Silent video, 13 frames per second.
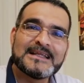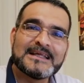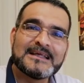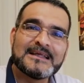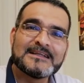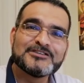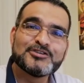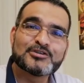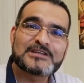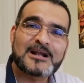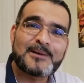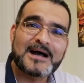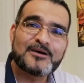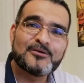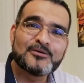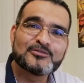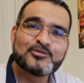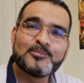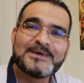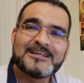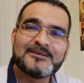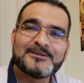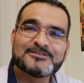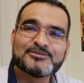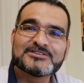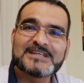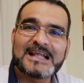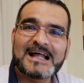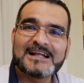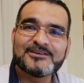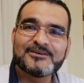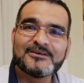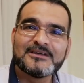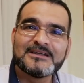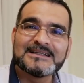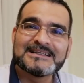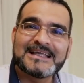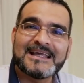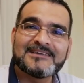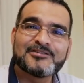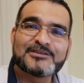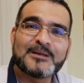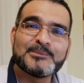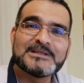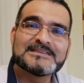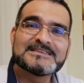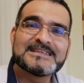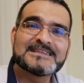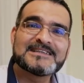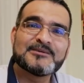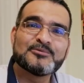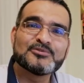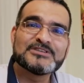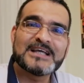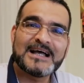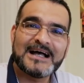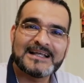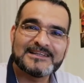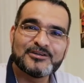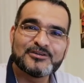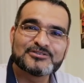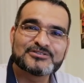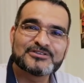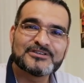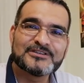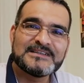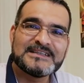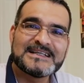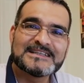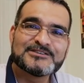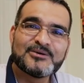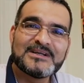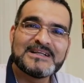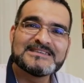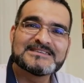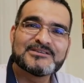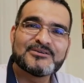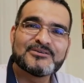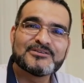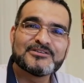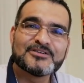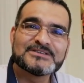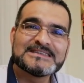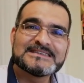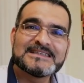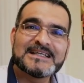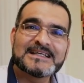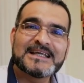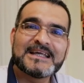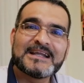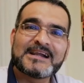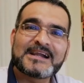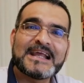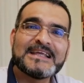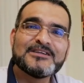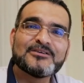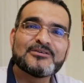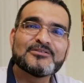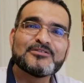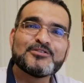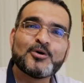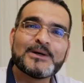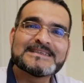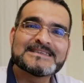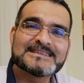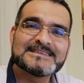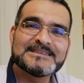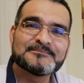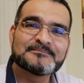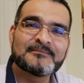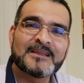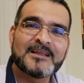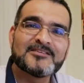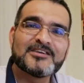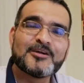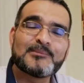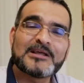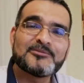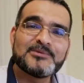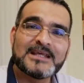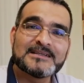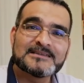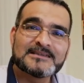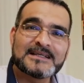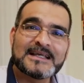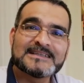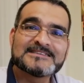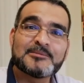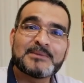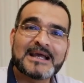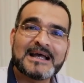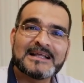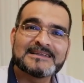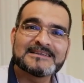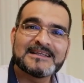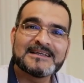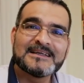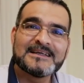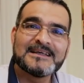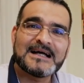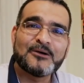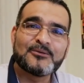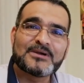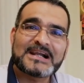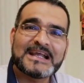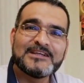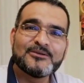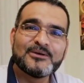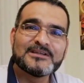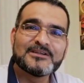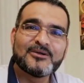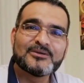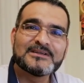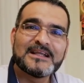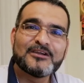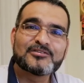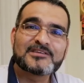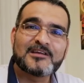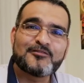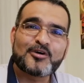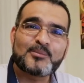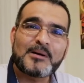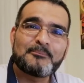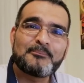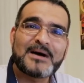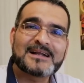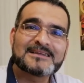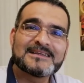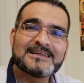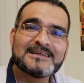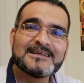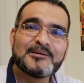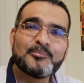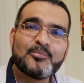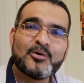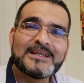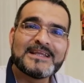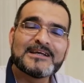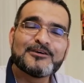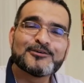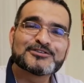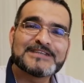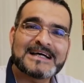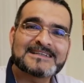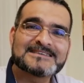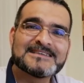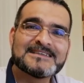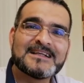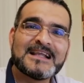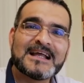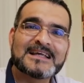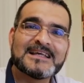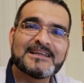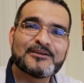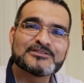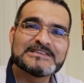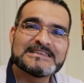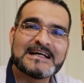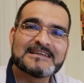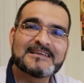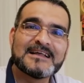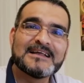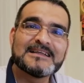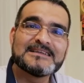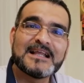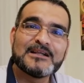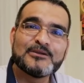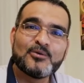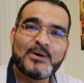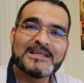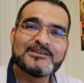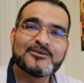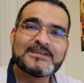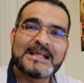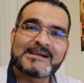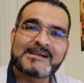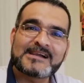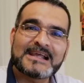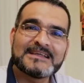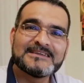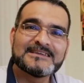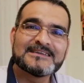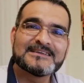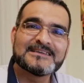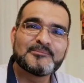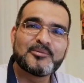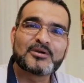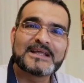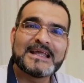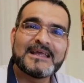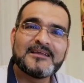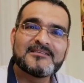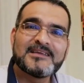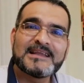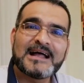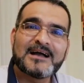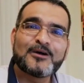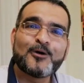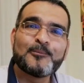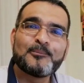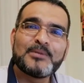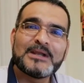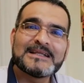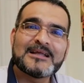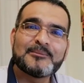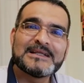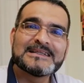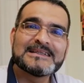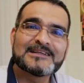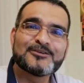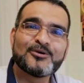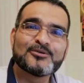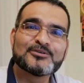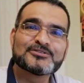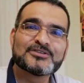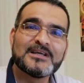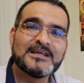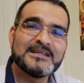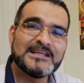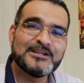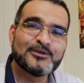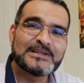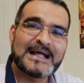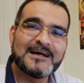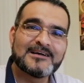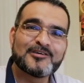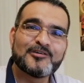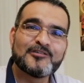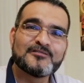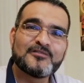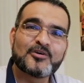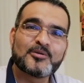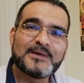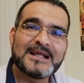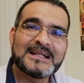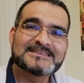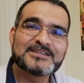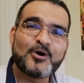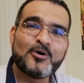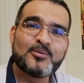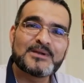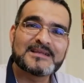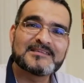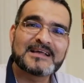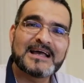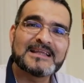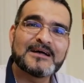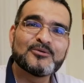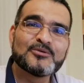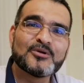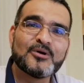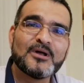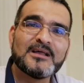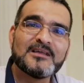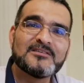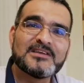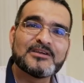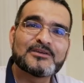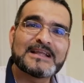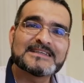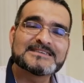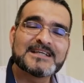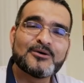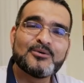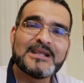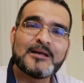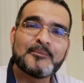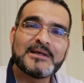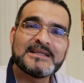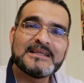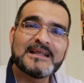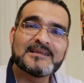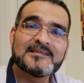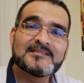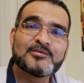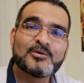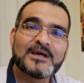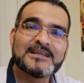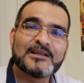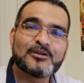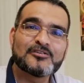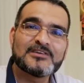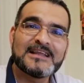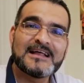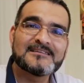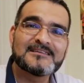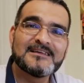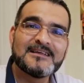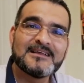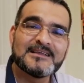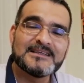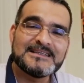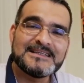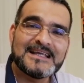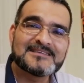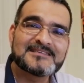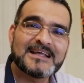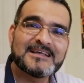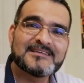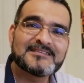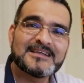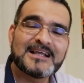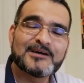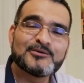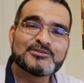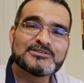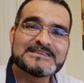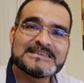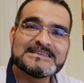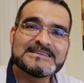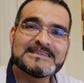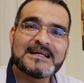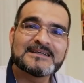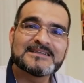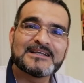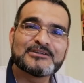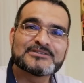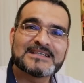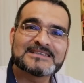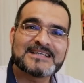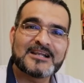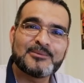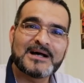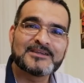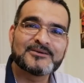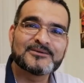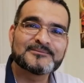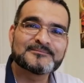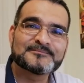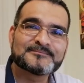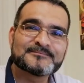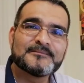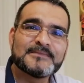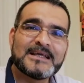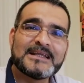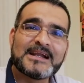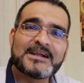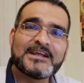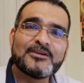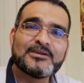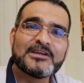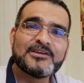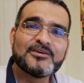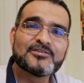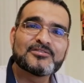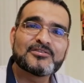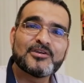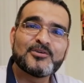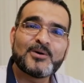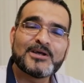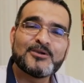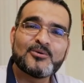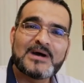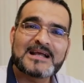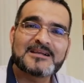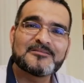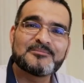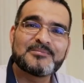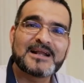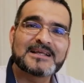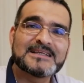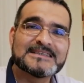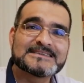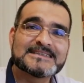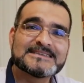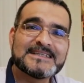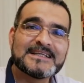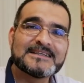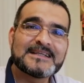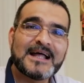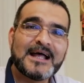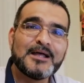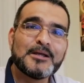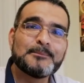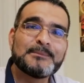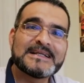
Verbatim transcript: de yo trabajo, tú me debes un salario, que eso también se atribuya a Dios. Y Jesucristo nos dice que el reino no es así, sino más bien que es semejante a un reino en donde los que forman parte pueden gozarse de la generosidad del dueño, del rey, porque Él se da completamente a todos y no da conforme a las obras de cada uno, sino da según la medida de su generosidad, y esta es la justicia que nos ha salvado. En el reino de Dios no hay lugar para quien se sienta